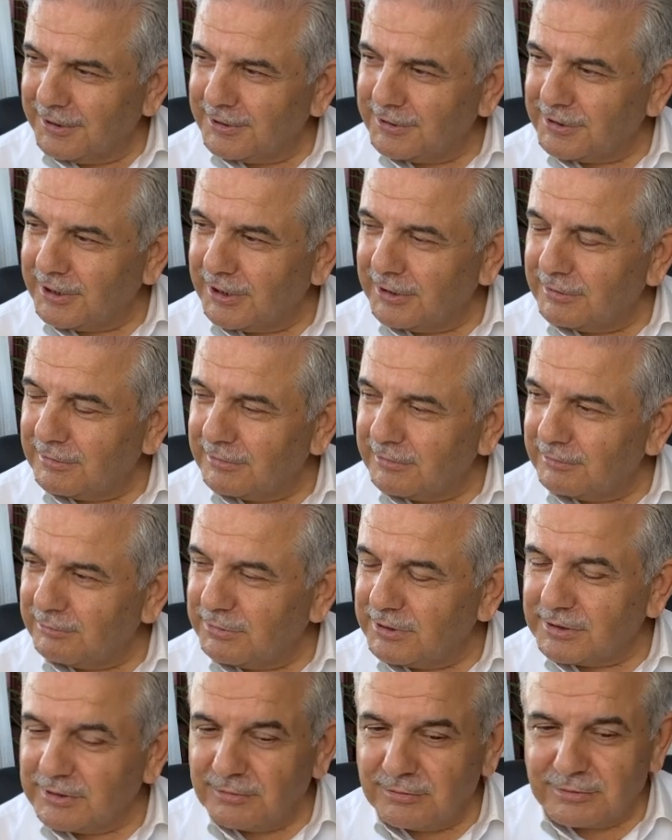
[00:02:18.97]
sen
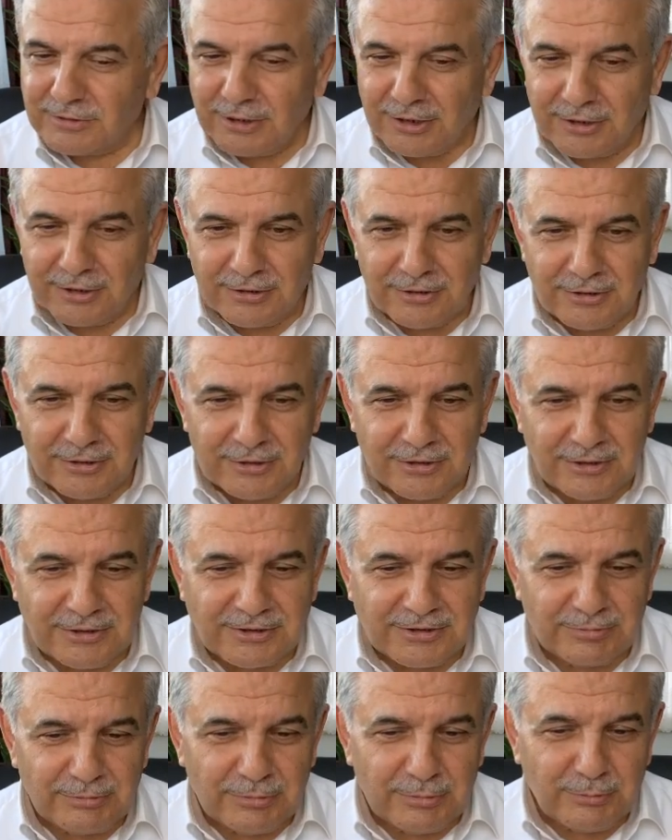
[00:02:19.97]
bizi tanıdın,
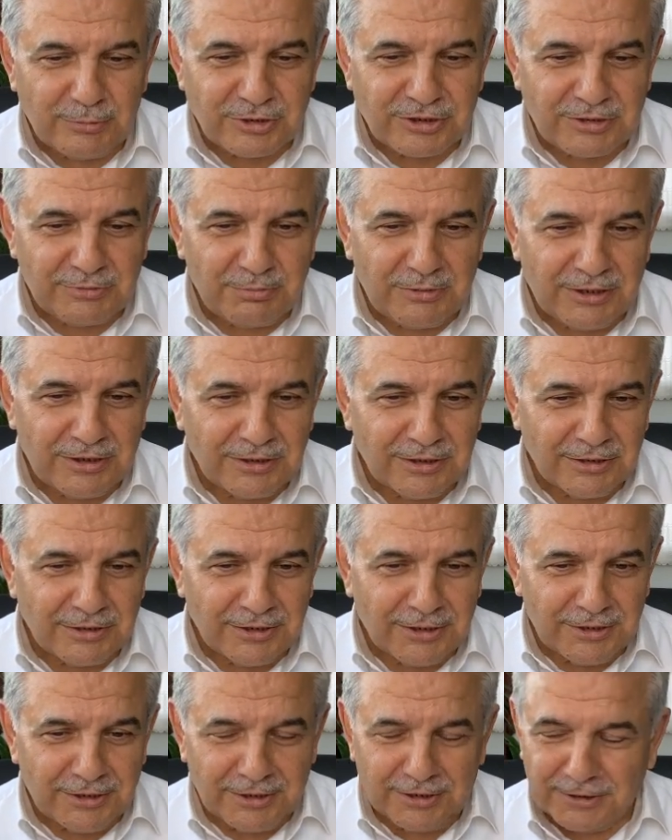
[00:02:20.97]
ismimizi
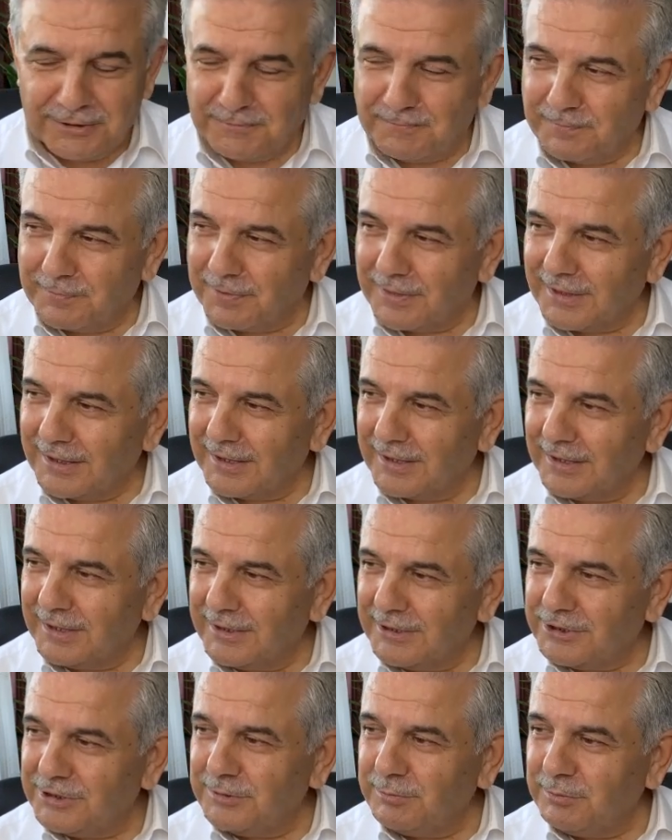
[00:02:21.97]
bildin hani.
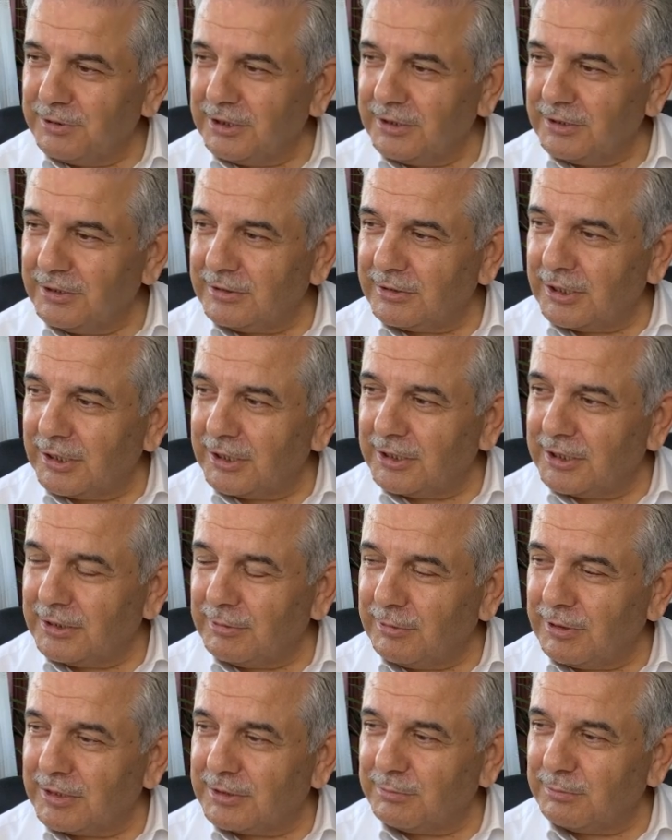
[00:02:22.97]
Şimdi
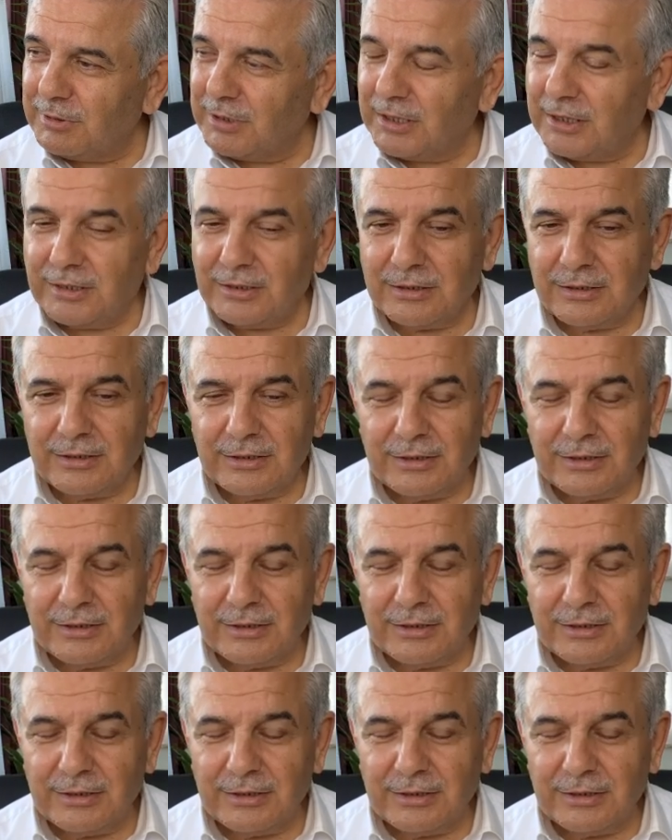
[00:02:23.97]
tanıyamadın bile.